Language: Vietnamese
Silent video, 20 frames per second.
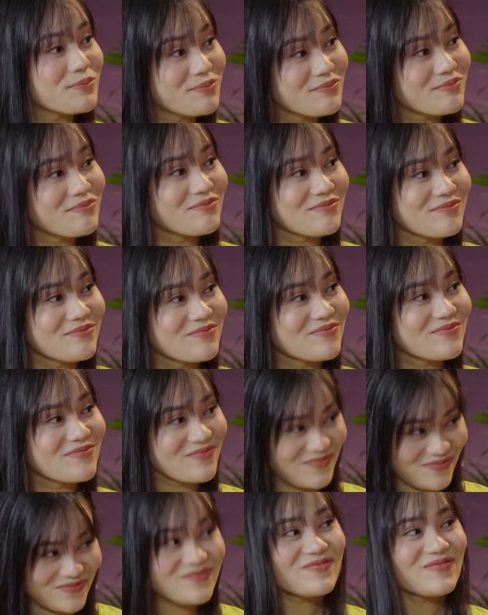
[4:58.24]
thì
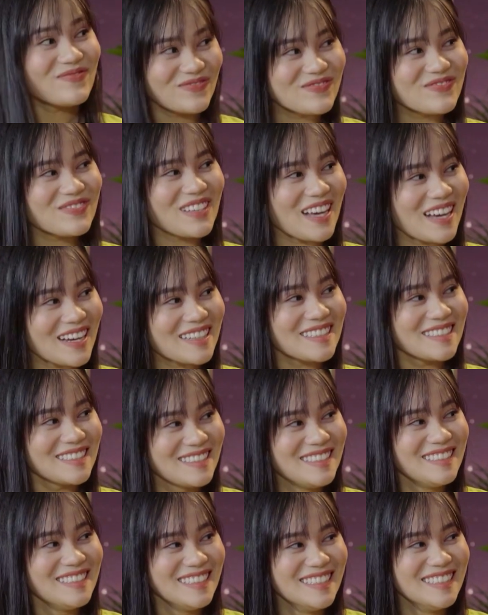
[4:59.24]
cẩm hò được 10
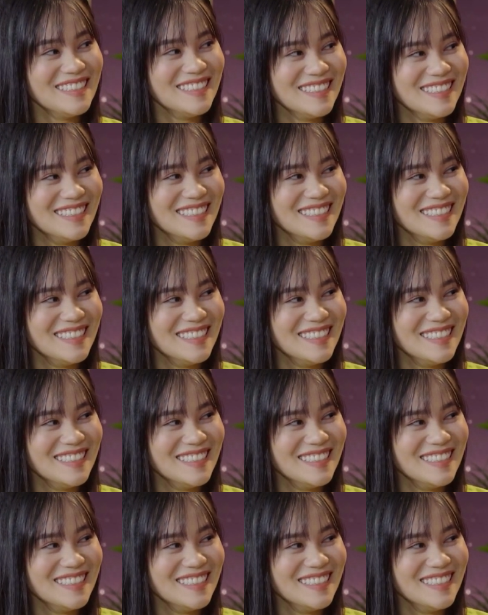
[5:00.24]
điểm